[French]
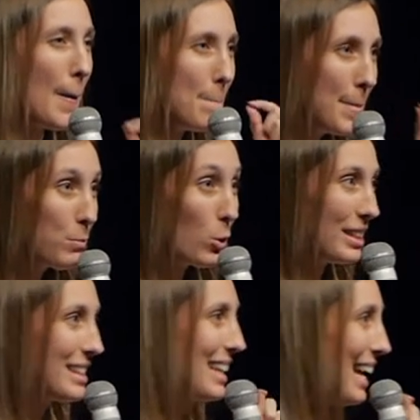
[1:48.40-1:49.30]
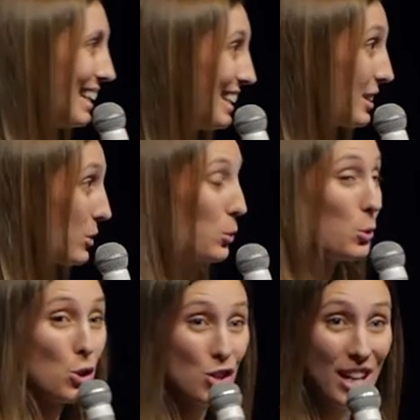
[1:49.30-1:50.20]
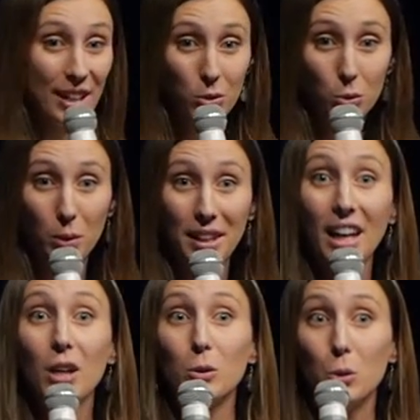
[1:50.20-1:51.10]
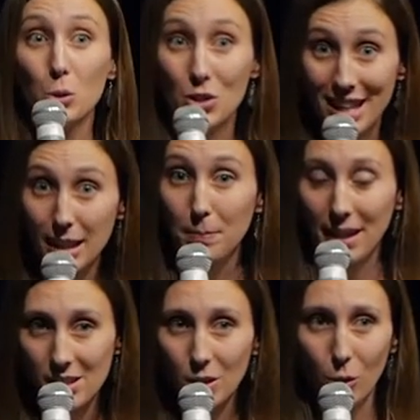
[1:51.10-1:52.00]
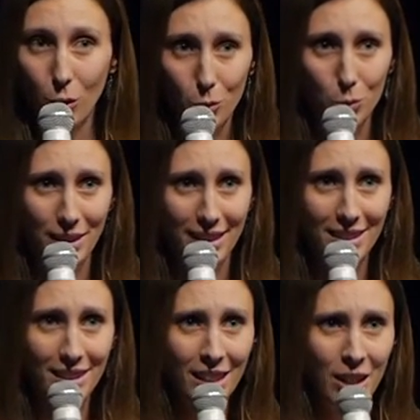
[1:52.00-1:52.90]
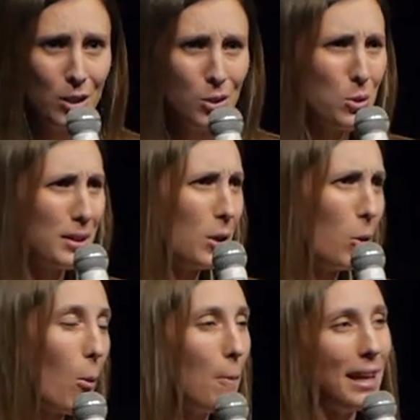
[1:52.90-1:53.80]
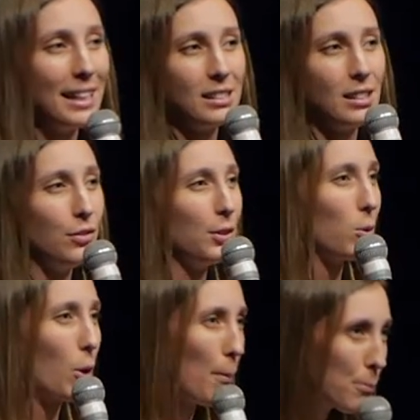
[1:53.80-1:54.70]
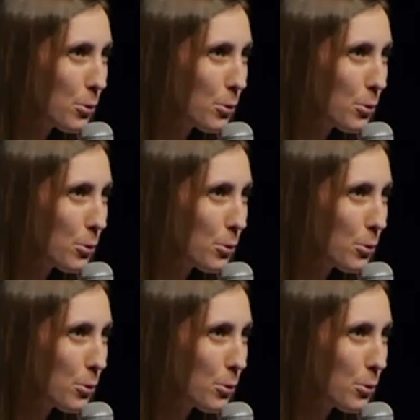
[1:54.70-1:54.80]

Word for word: mémorisent la liste de chaque sourire de chaque personne rencontrée, ce qui complexifie encore